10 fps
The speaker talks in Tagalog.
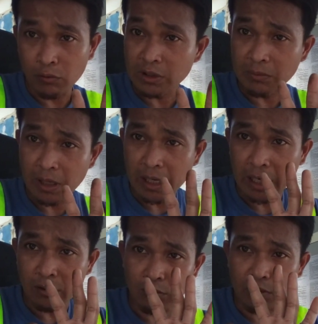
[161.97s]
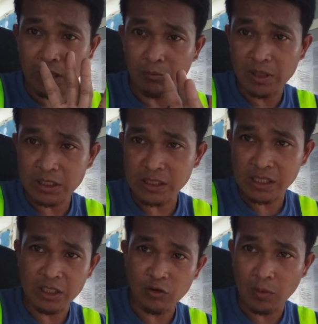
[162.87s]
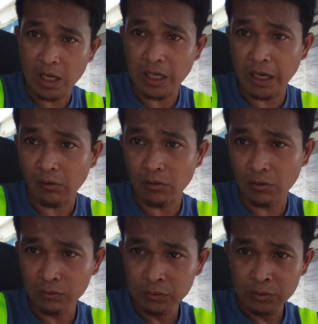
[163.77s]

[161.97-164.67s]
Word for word: uti mga ka-idol huwag kayong magsisi dito mga ka-idol no